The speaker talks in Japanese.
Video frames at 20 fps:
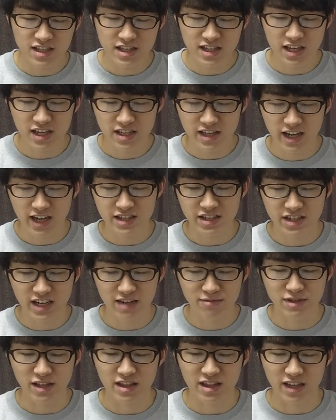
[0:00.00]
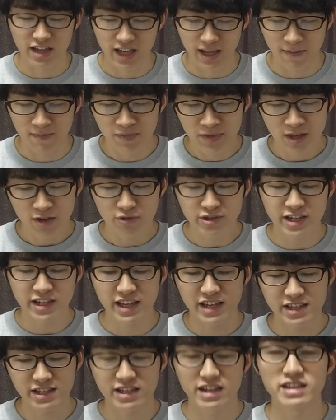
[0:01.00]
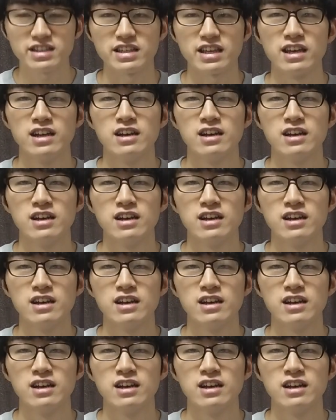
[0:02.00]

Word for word: 生したらスライムだったっけ？こちら転スラですね。